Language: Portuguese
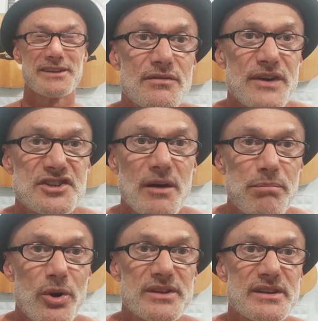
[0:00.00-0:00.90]
Fecha a
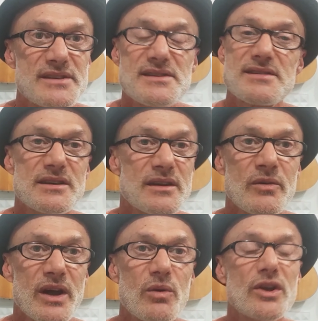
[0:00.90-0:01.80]
porta e diz assim: não,
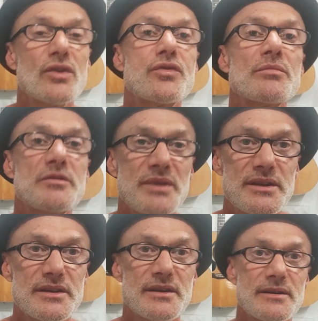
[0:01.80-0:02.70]
não, eu vou-me
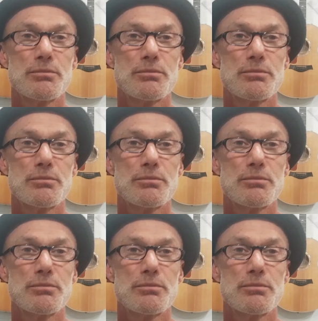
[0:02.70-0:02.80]
demitir.